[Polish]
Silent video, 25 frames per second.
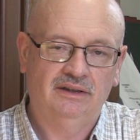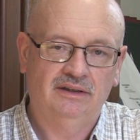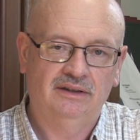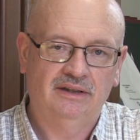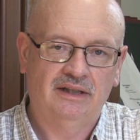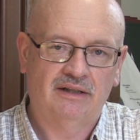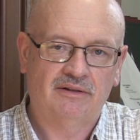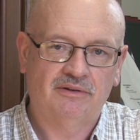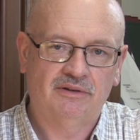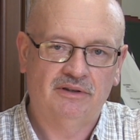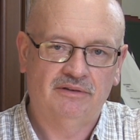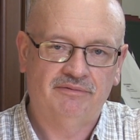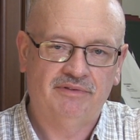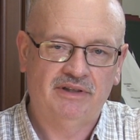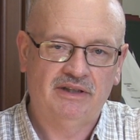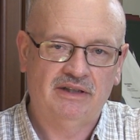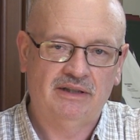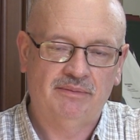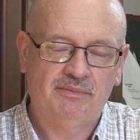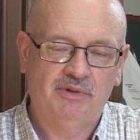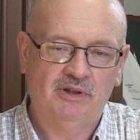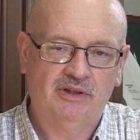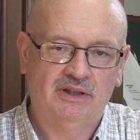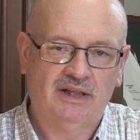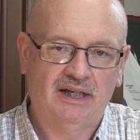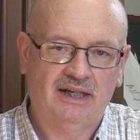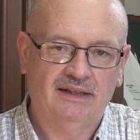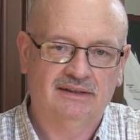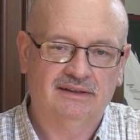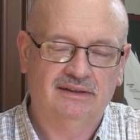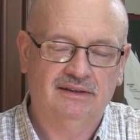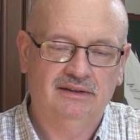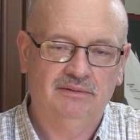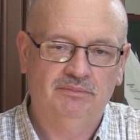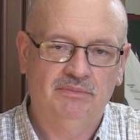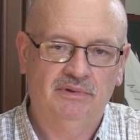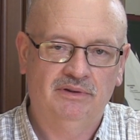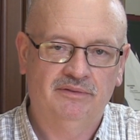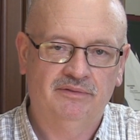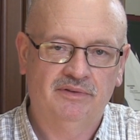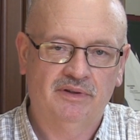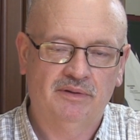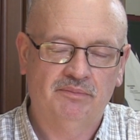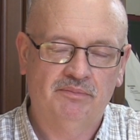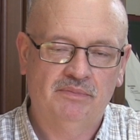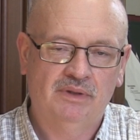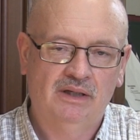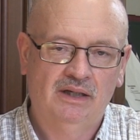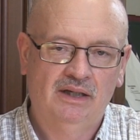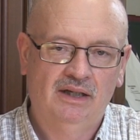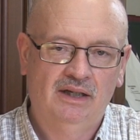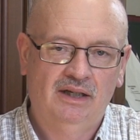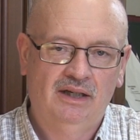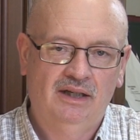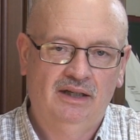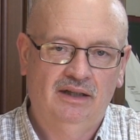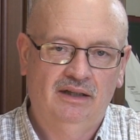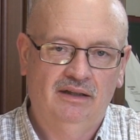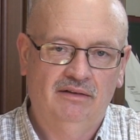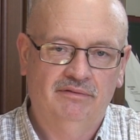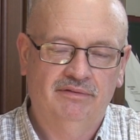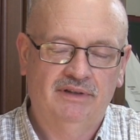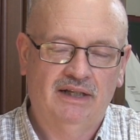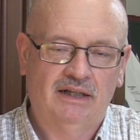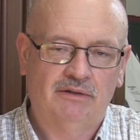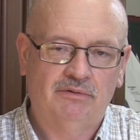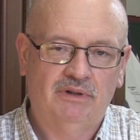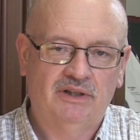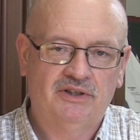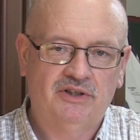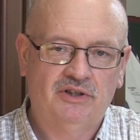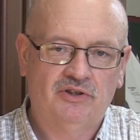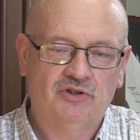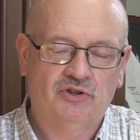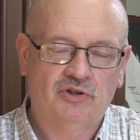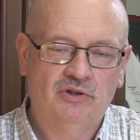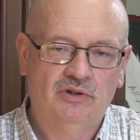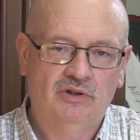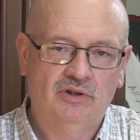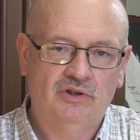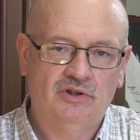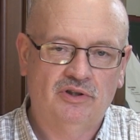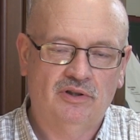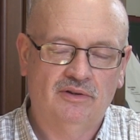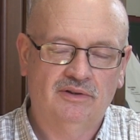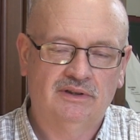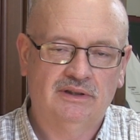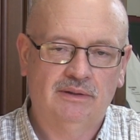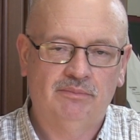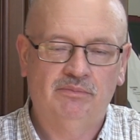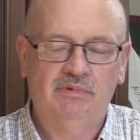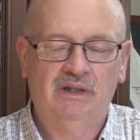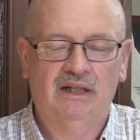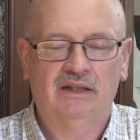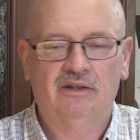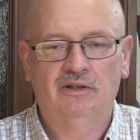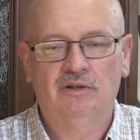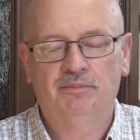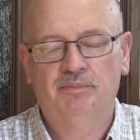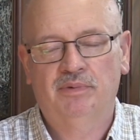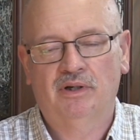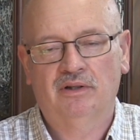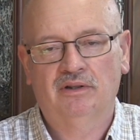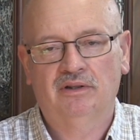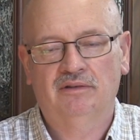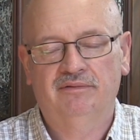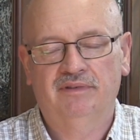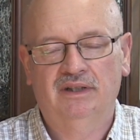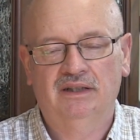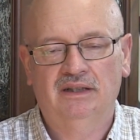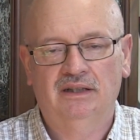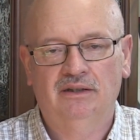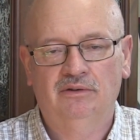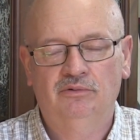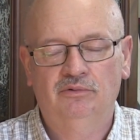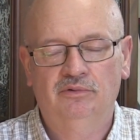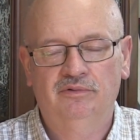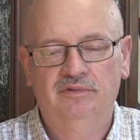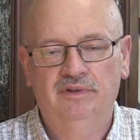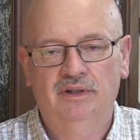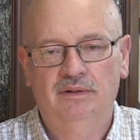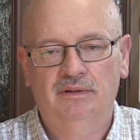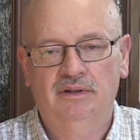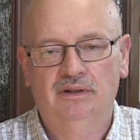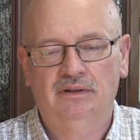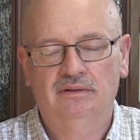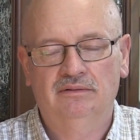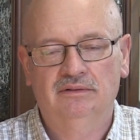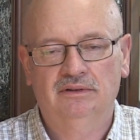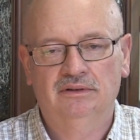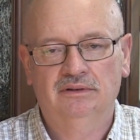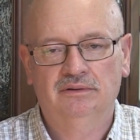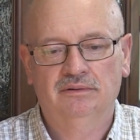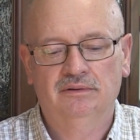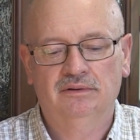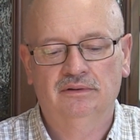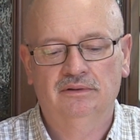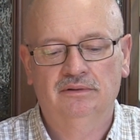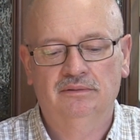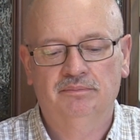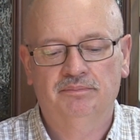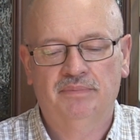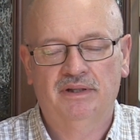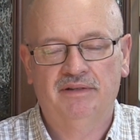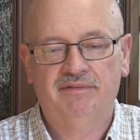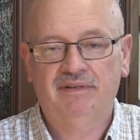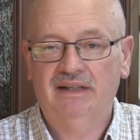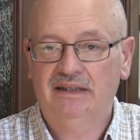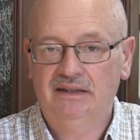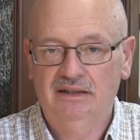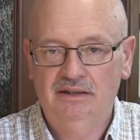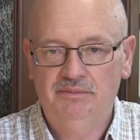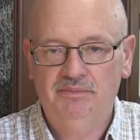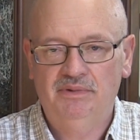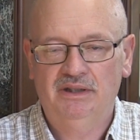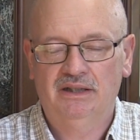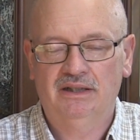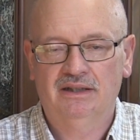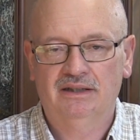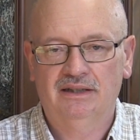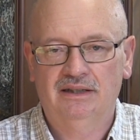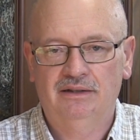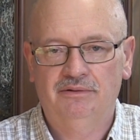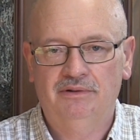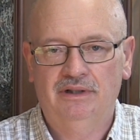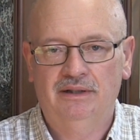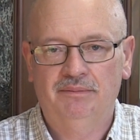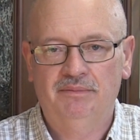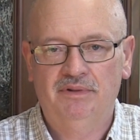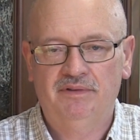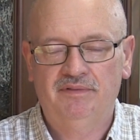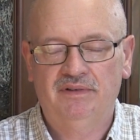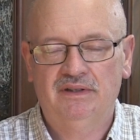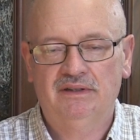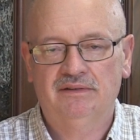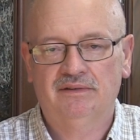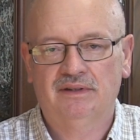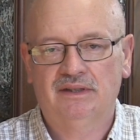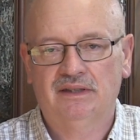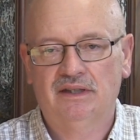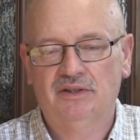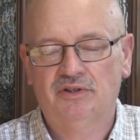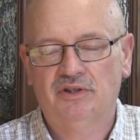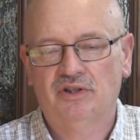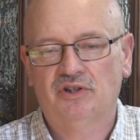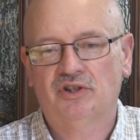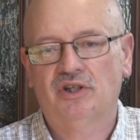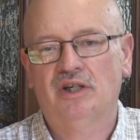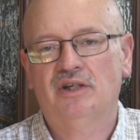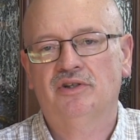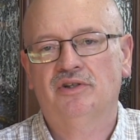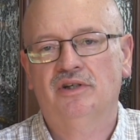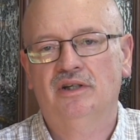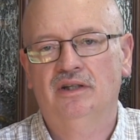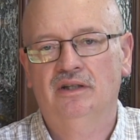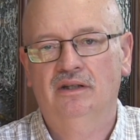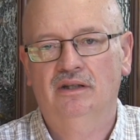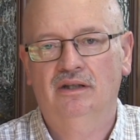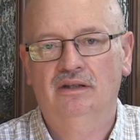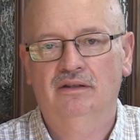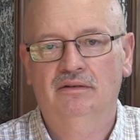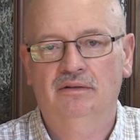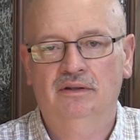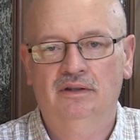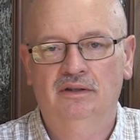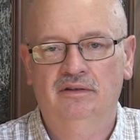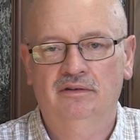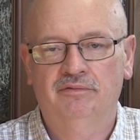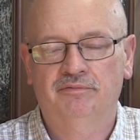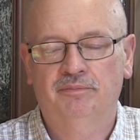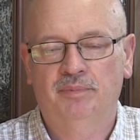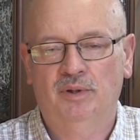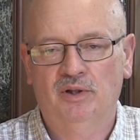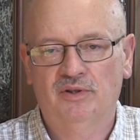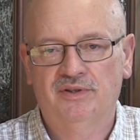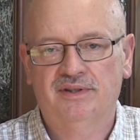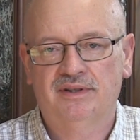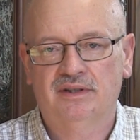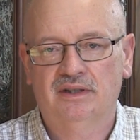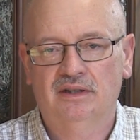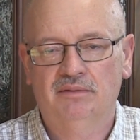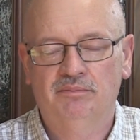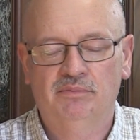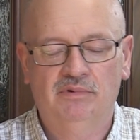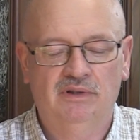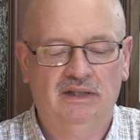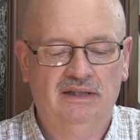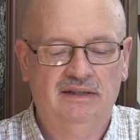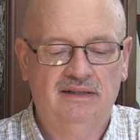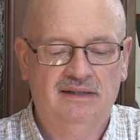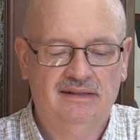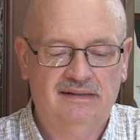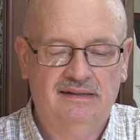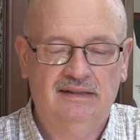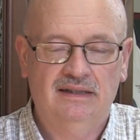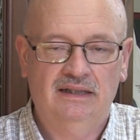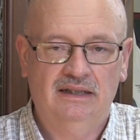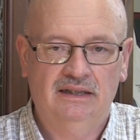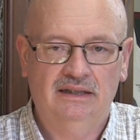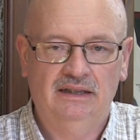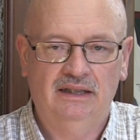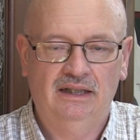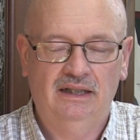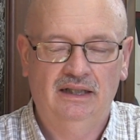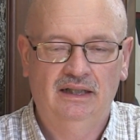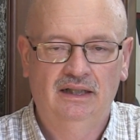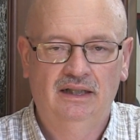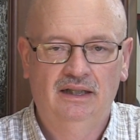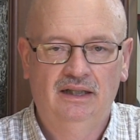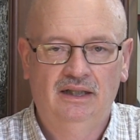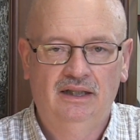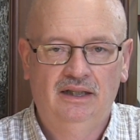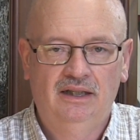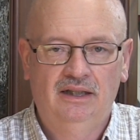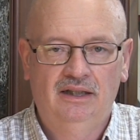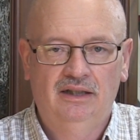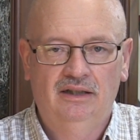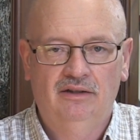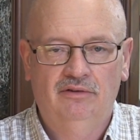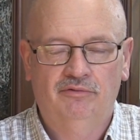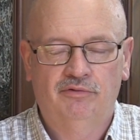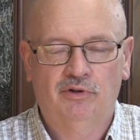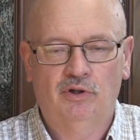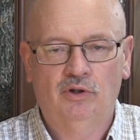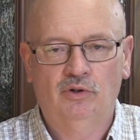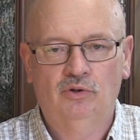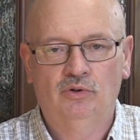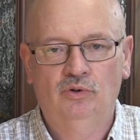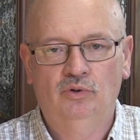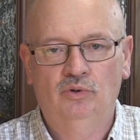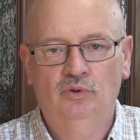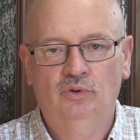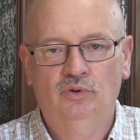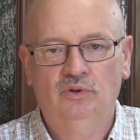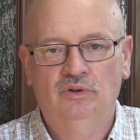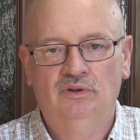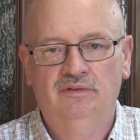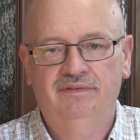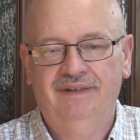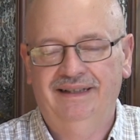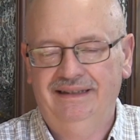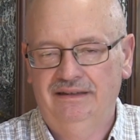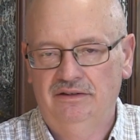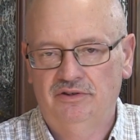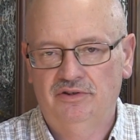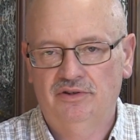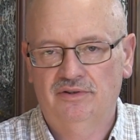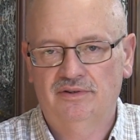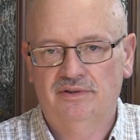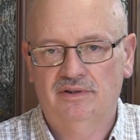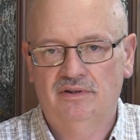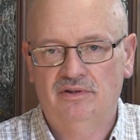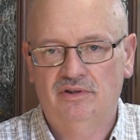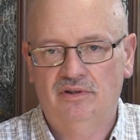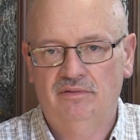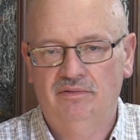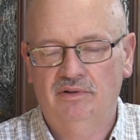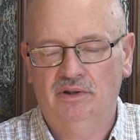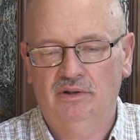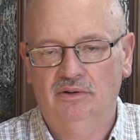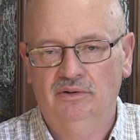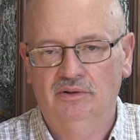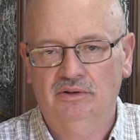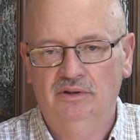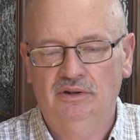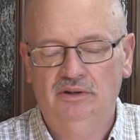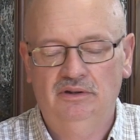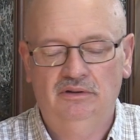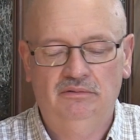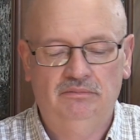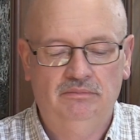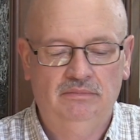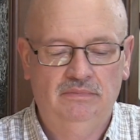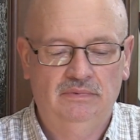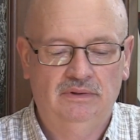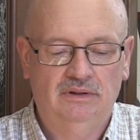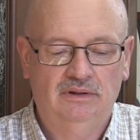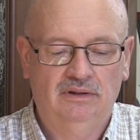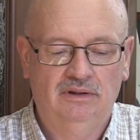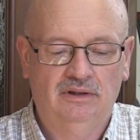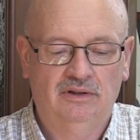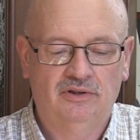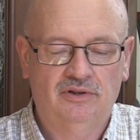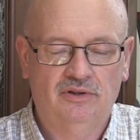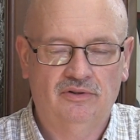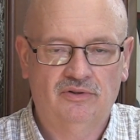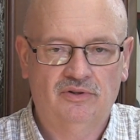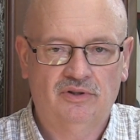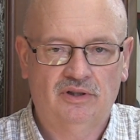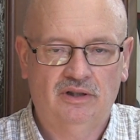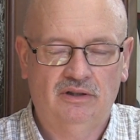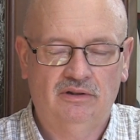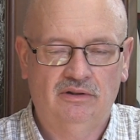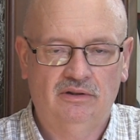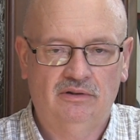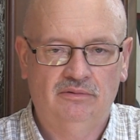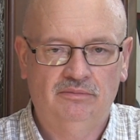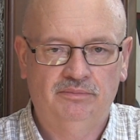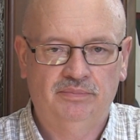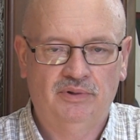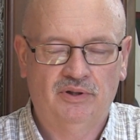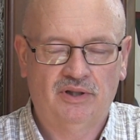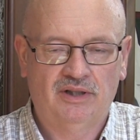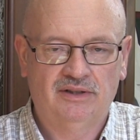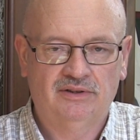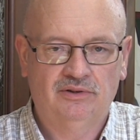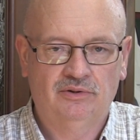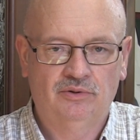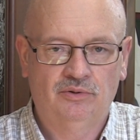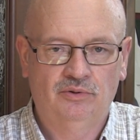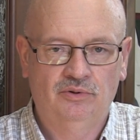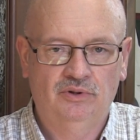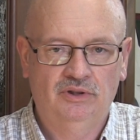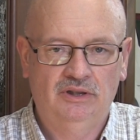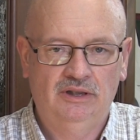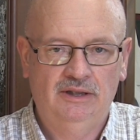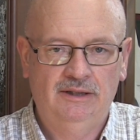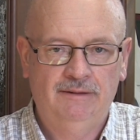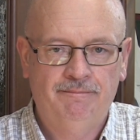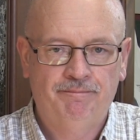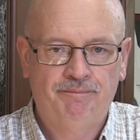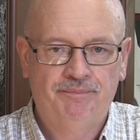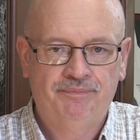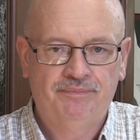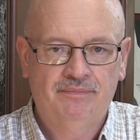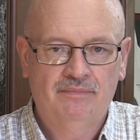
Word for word: narodowej demokracji, bowiem w nakładzie 3000 była kolportowana głównie prywatnymi kanałami, więc w zasadzie szerzej w Polsce była nieznana. W roku 2009 książkę tą po raz drugi